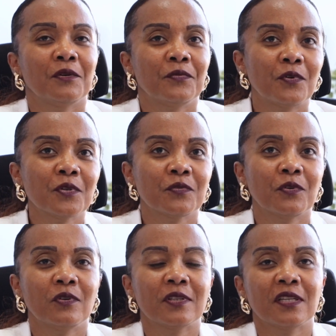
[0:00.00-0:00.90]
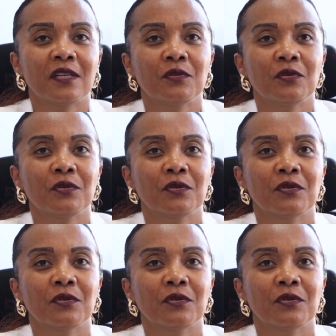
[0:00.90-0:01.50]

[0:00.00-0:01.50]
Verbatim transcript: France Volontaire donc,